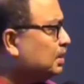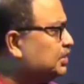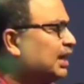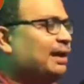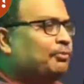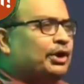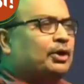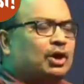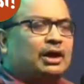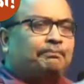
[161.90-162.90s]
যারা মনে
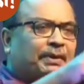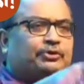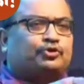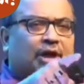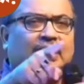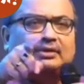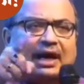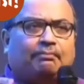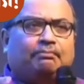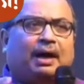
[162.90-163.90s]
করেন পেট্রোলের
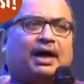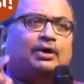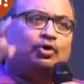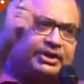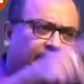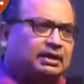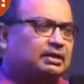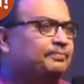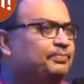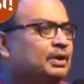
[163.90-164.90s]
দাম বাড়ানো ঠিক
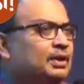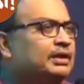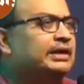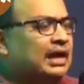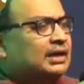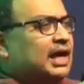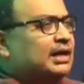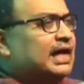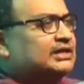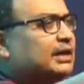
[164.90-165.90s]
রান্নার
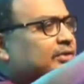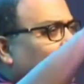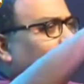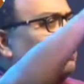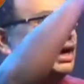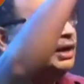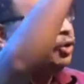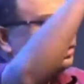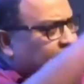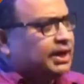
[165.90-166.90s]
গ্যাসের দাম বাড়ানো
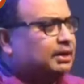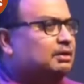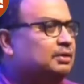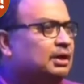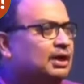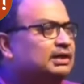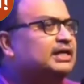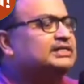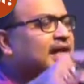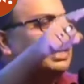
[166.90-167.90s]
ঠিক
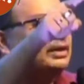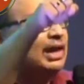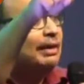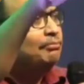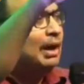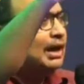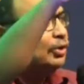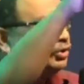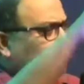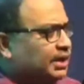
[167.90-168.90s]
ডিজেলের দাম
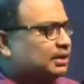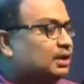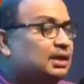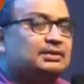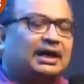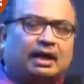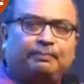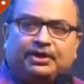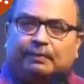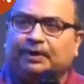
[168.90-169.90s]
বাড়ানো ঠিক তারা
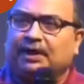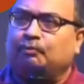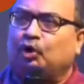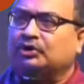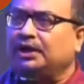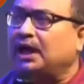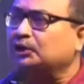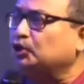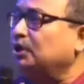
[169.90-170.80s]
বিজেপিকে ভোট দিন আর যদি